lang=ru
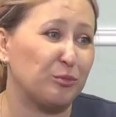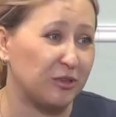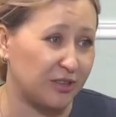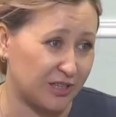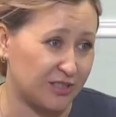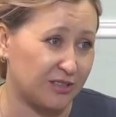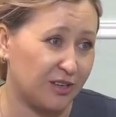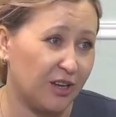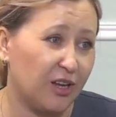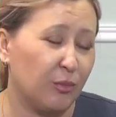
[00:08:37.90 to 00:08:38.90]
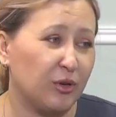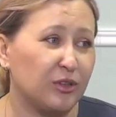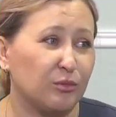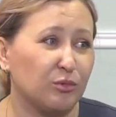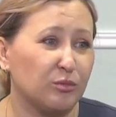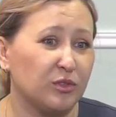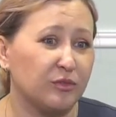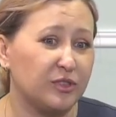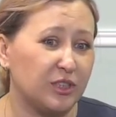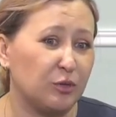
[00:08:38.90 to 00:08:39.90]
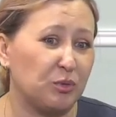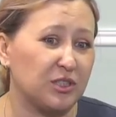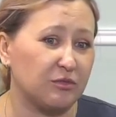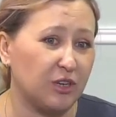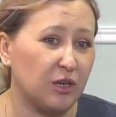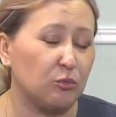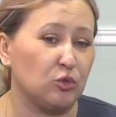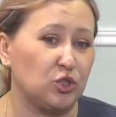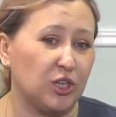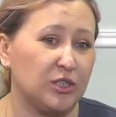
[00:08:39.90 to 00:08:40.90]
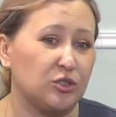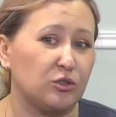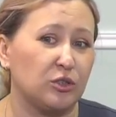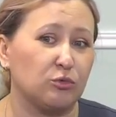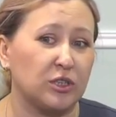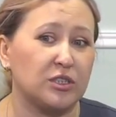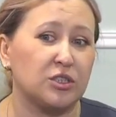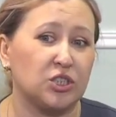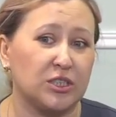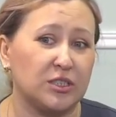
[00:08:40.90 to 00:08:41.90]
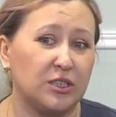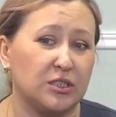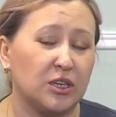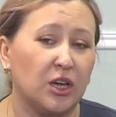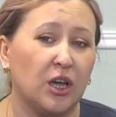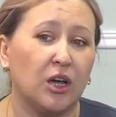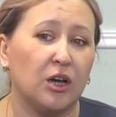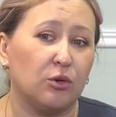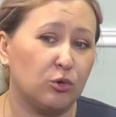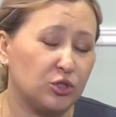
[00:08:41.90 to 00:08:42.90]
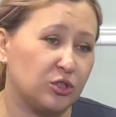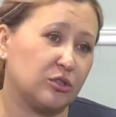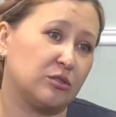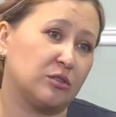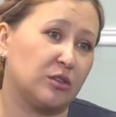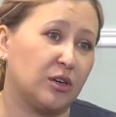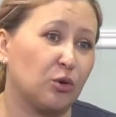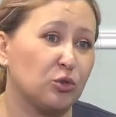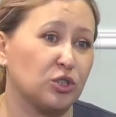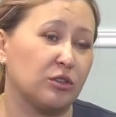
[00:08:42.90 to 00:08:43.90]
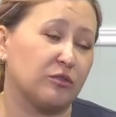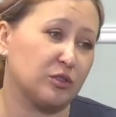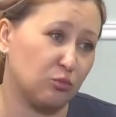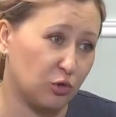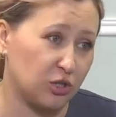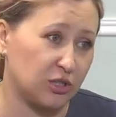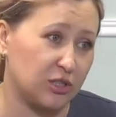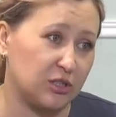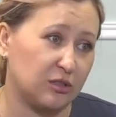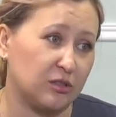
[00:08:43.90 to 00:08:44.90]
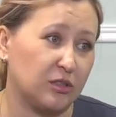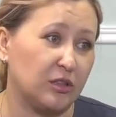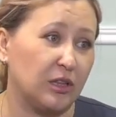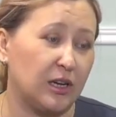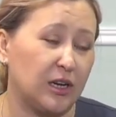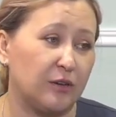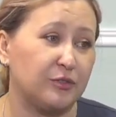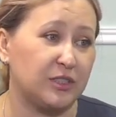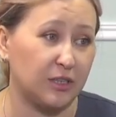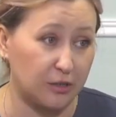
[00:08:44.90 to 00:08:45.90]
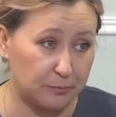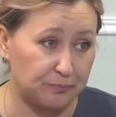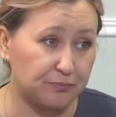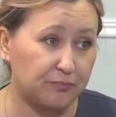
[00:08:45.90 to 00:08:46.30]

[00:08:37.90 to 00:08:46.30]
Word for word: кроме нас. Поэтому мы всех призываем к участию. И у нас сейчас есть очень э, хорошая возможность для всех